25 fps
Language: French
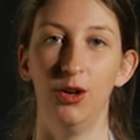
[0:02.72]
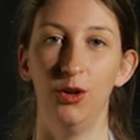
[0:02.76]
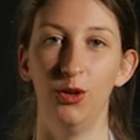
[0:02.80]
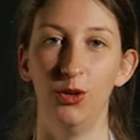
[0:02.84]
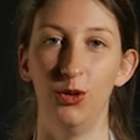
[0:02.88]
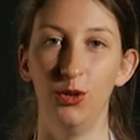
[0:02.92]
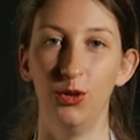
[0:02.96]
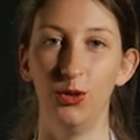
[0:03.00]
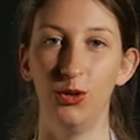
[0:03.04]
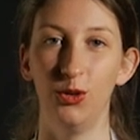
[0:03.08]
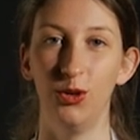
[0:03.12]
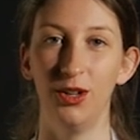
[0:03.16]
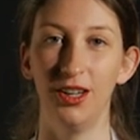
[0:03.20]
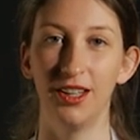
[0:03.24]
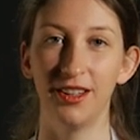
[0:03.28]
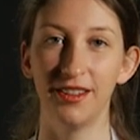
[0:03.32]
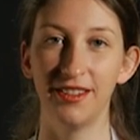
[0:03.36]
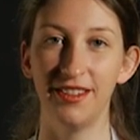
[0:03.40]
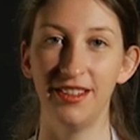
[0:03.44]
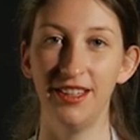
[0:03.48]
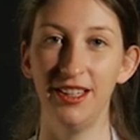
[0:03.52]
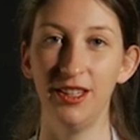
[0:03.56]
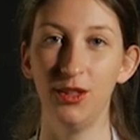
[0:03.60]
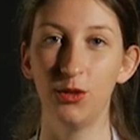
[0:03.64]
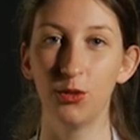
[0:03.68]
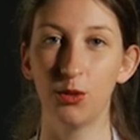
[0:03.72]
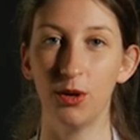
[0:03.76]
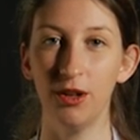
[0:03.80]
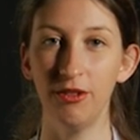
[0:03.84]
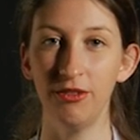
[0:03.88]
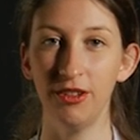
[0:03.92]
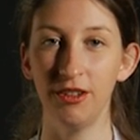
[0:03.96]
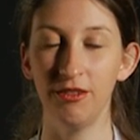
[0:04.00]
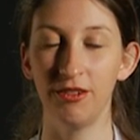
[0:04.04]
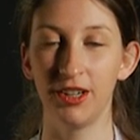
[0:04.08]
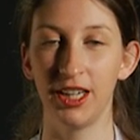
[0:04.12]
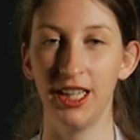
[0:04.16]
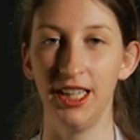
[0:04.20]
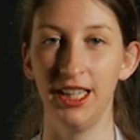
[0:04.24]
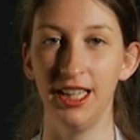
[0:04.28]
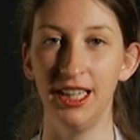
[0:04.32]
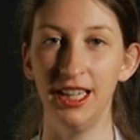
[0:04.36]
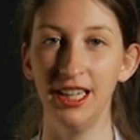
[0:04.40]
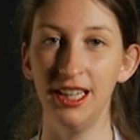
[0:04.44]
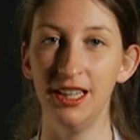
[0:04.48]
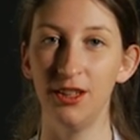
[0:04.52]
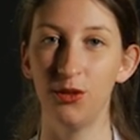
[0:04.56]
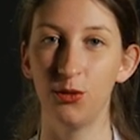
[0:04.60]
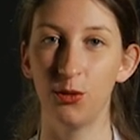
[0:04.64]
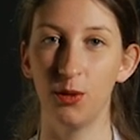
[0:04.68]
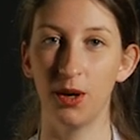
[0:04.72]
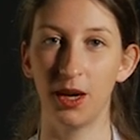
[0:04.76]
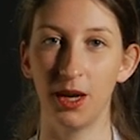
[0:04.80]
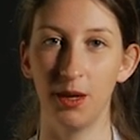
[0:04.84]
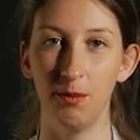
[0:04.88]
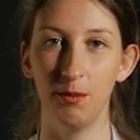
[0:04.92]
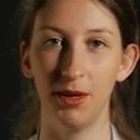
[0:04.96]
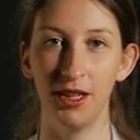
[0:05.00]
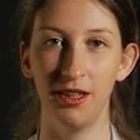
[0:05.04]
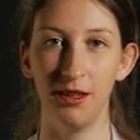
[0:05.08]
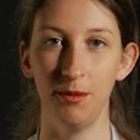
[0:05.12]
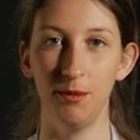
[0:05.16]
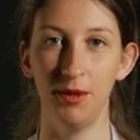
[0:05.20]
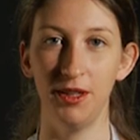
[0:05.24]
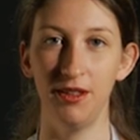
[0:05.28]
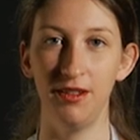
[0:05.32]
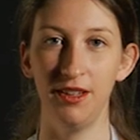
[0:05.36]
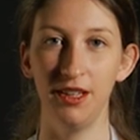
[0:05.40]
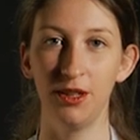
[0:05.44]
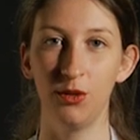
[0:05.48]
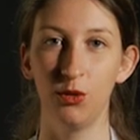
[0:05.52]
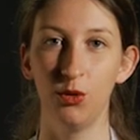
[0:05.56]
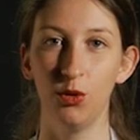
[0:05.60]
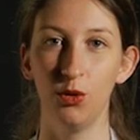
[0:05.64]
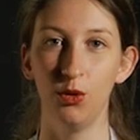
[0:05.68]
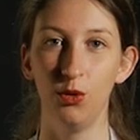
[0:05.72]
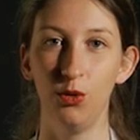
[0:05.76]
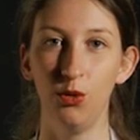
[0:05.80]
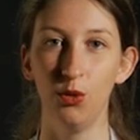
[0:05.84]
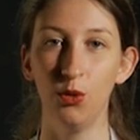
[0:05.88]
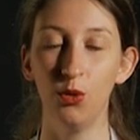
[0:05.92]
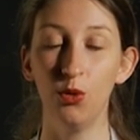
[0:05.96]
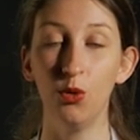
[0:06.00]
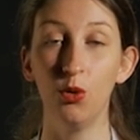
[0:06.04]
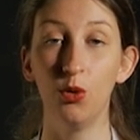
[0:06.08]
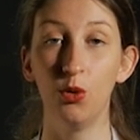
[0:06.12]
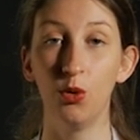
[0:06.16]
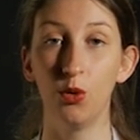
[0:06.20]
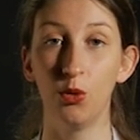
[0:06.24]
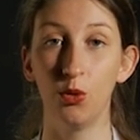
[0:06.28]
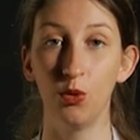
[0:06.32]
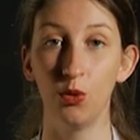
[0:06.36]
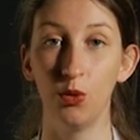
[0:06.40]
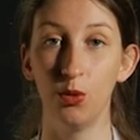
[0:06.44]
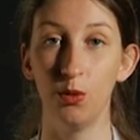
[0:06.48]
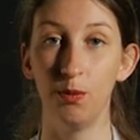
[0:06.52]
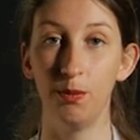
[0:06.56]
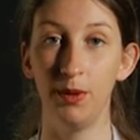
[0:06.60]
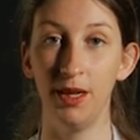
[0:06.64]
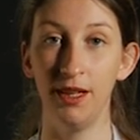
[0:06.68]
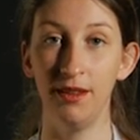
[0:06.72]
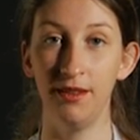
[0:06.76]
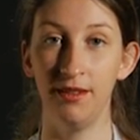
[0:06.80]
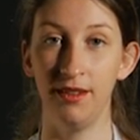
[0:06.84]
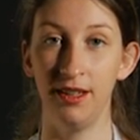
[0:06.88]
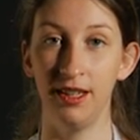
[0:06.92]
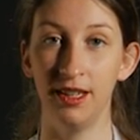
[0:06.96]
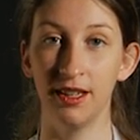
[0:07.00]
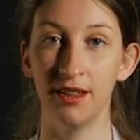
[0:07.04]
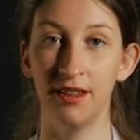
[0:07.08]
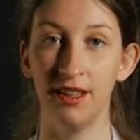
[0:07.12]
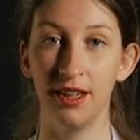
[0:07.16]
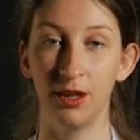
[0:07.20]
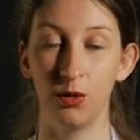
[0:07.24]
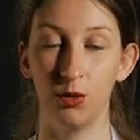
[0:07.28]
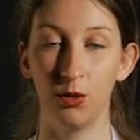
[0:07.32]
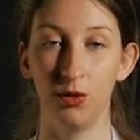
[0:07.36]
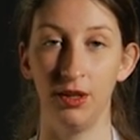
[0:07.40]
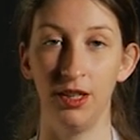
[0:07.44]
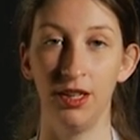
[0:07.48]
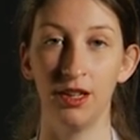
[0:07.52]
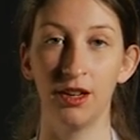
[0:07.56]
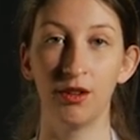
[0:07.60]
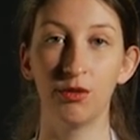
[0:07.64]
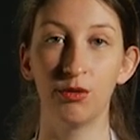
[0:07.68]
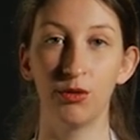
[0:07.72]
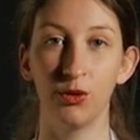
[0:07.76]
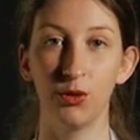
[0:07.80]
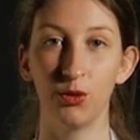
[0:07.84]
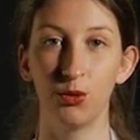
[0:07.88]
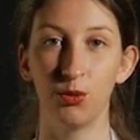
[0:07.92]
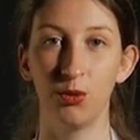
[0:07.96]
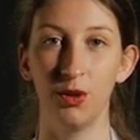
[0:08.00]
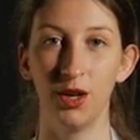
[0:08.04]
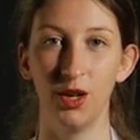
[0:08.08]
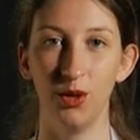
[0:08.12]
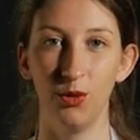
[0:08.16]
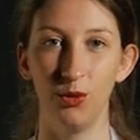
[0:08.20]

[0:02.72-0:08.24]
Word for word: Le lundi 3 février, les soirées mathématiques de Lyon auront le plaisir d'accueillir François